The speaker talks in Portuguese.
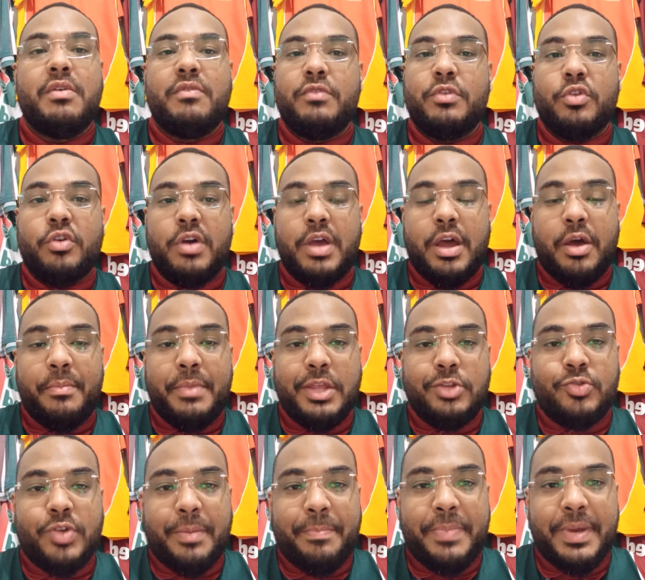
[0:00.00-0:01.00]
virou
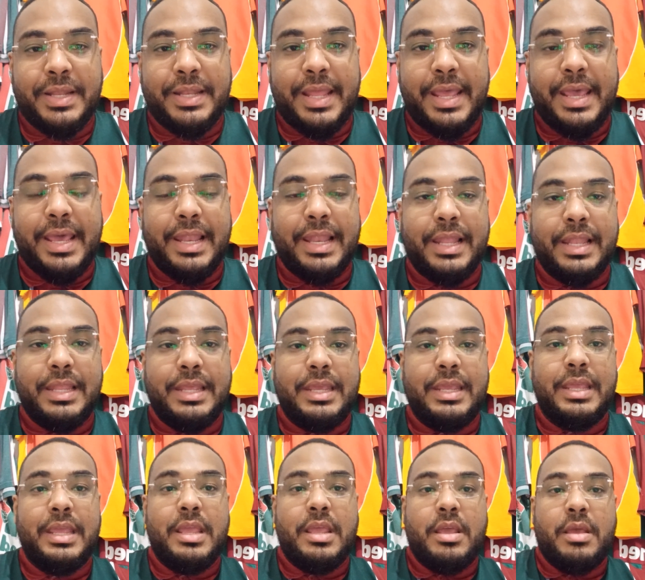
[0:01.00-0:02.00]
realmente uma panela
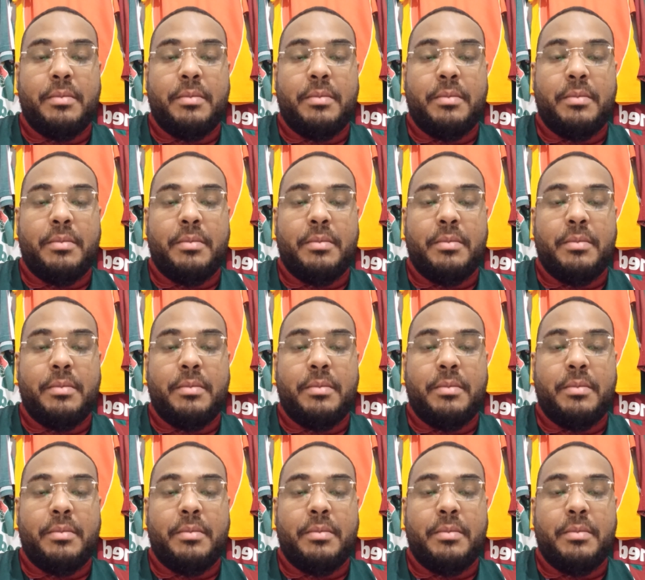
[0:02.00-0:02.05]
ali,